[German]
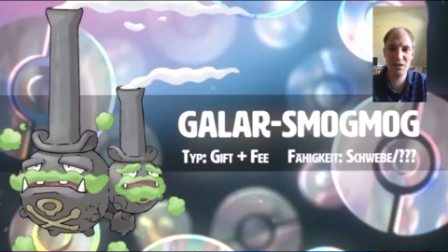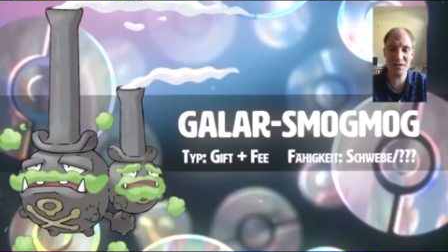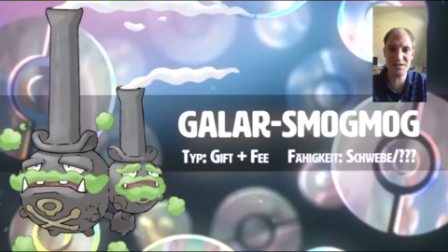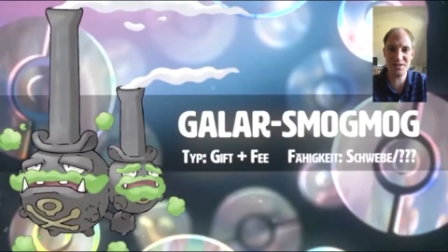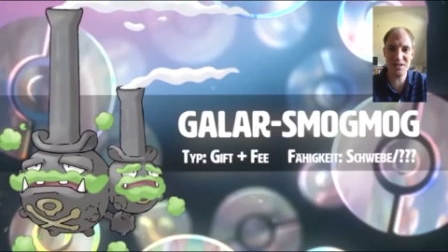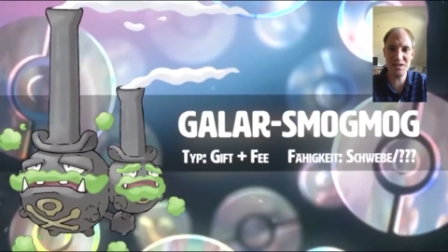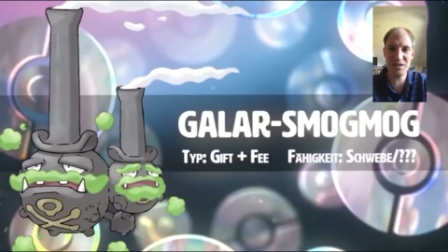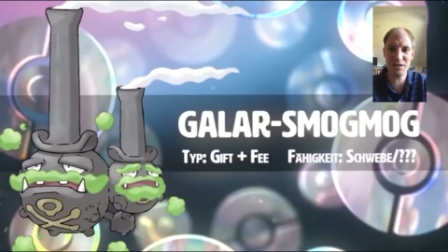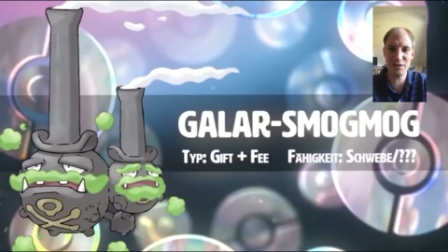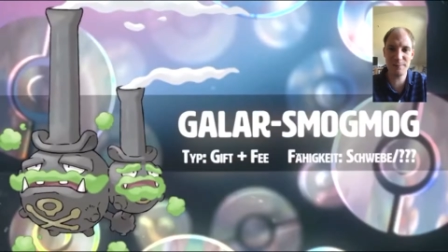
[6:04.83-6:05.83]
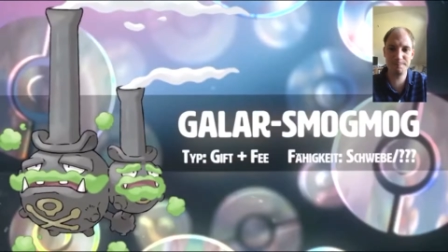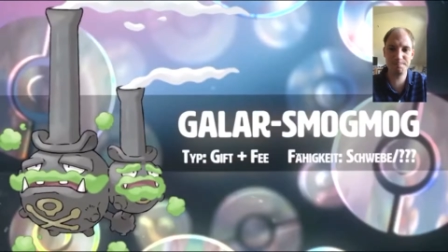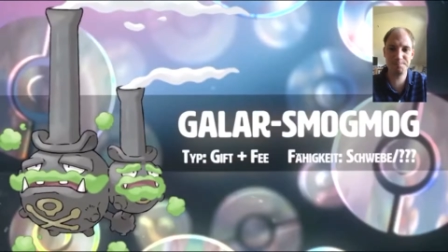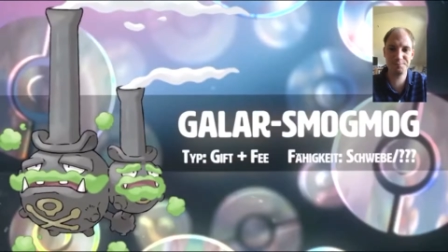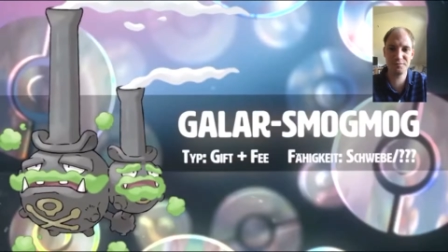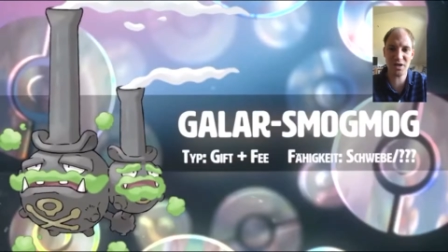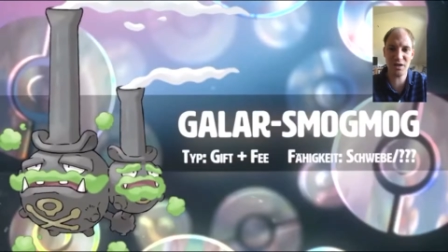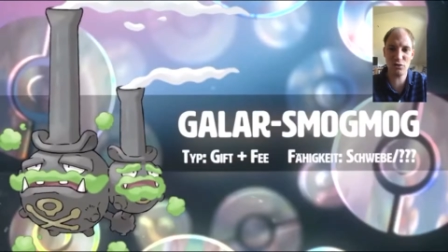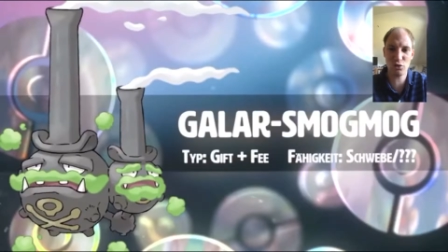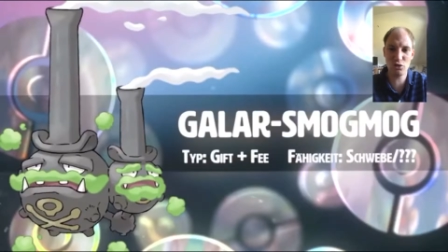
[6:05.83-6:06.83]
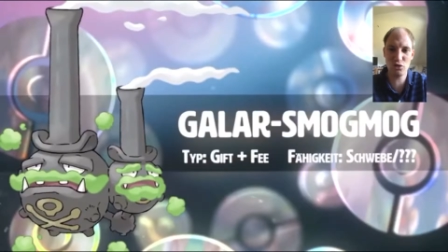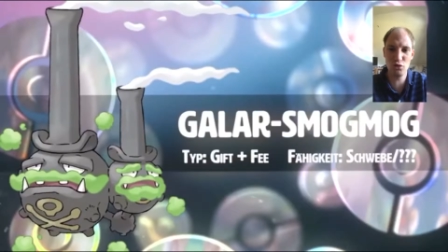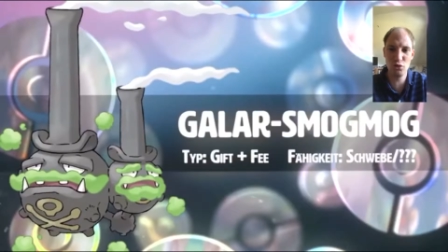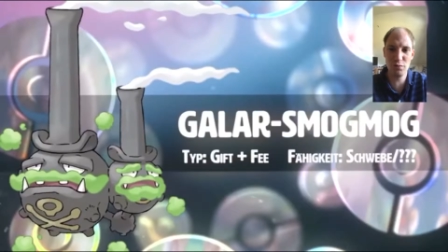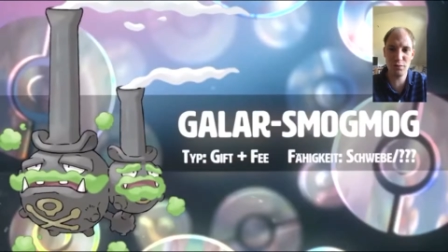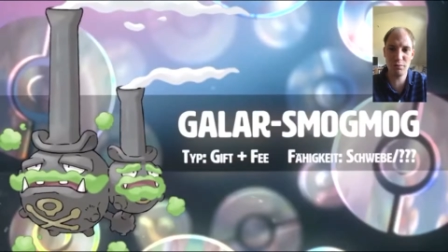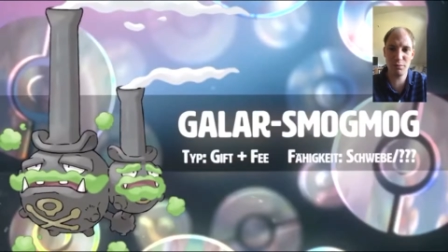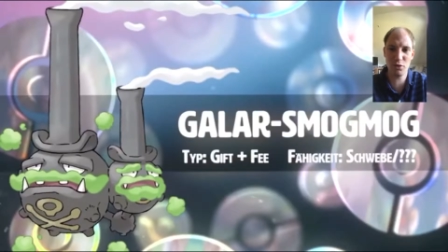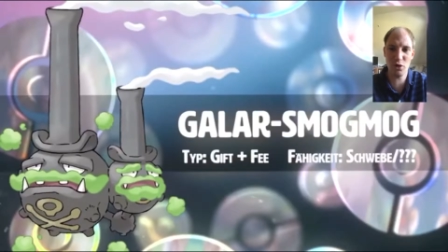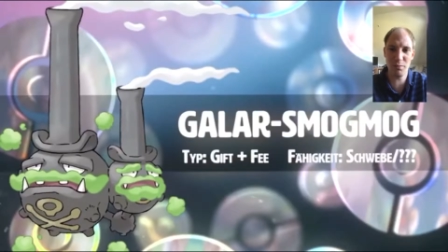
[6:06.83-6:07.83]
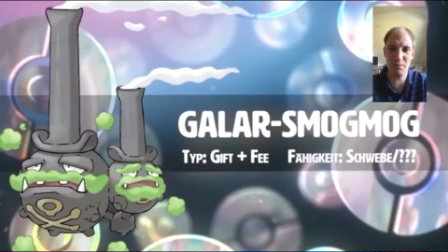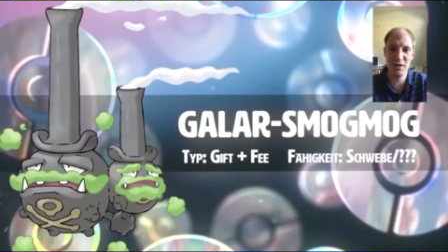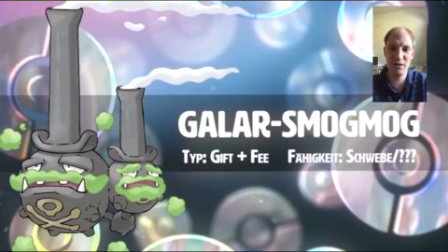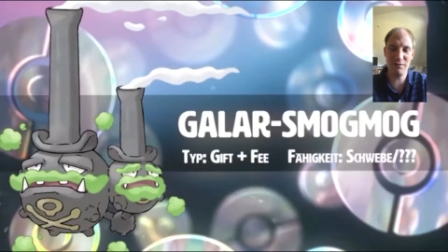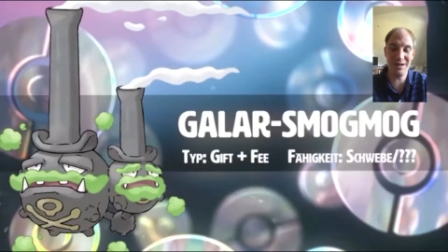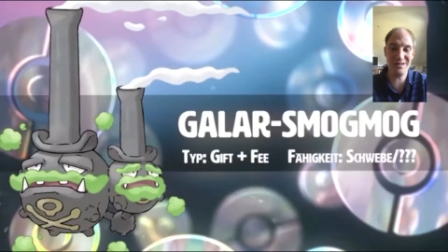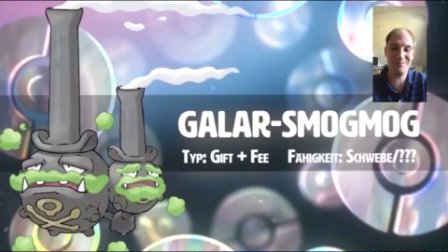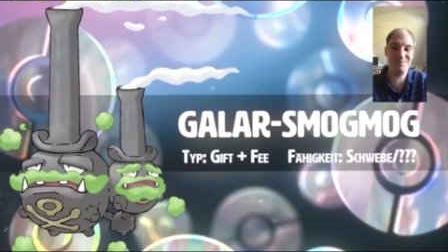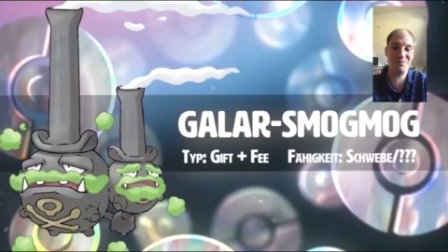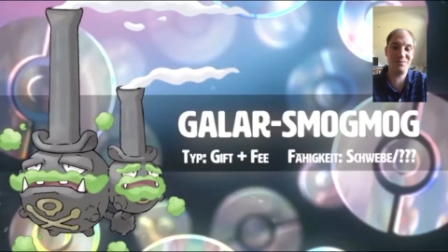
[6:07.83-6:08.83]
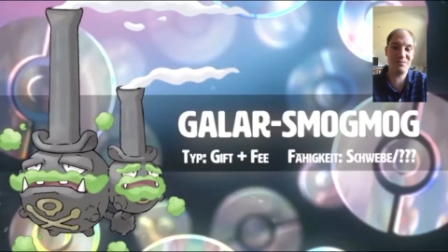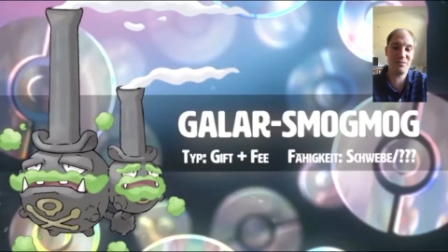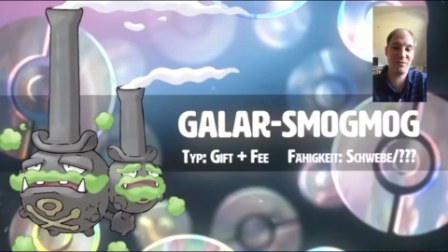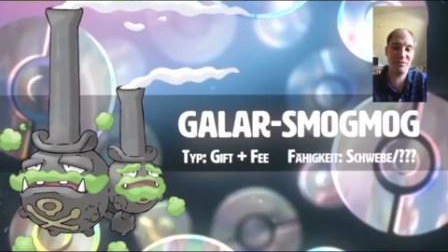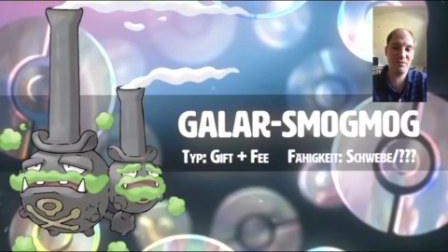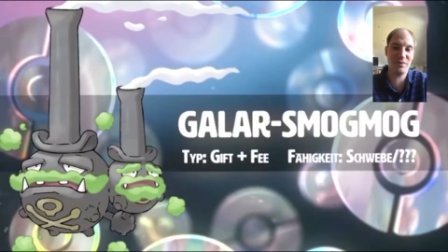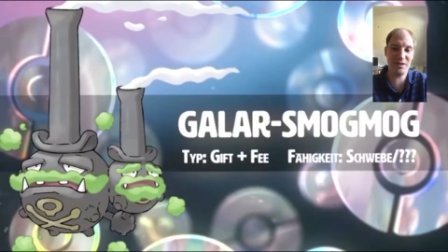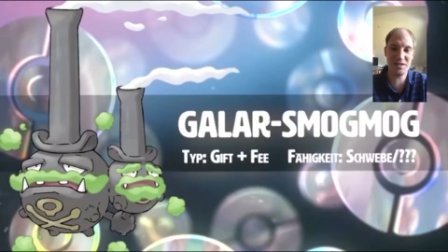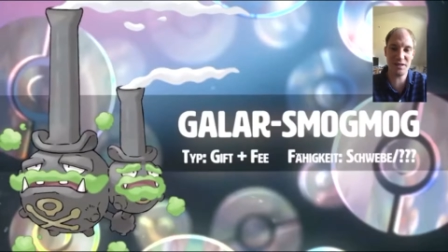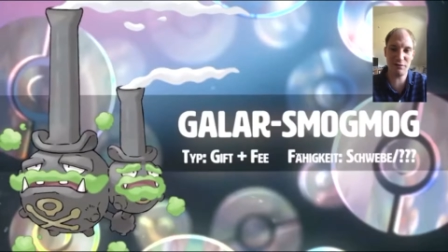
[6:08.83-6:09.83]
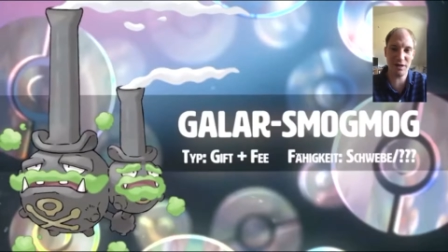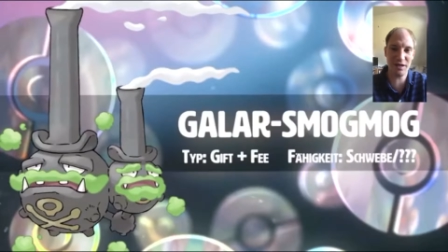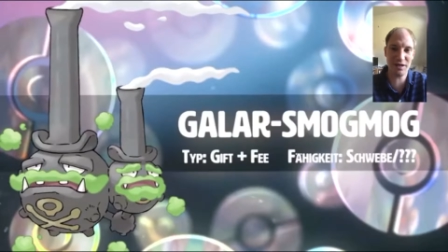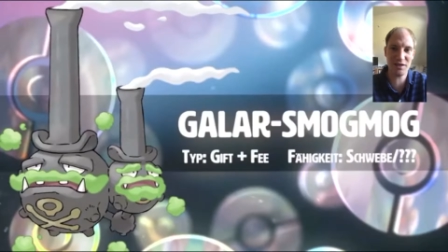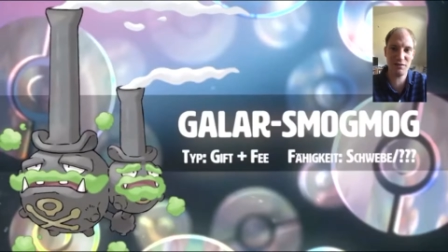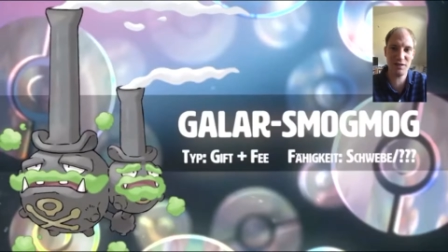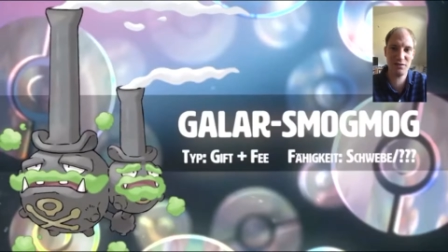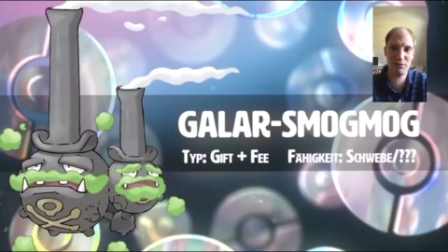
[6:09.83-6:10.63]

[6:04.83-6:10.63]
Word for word: dass die ähm, einen neuen Typ bekommen, weil das ist ja Frankreich gewesen.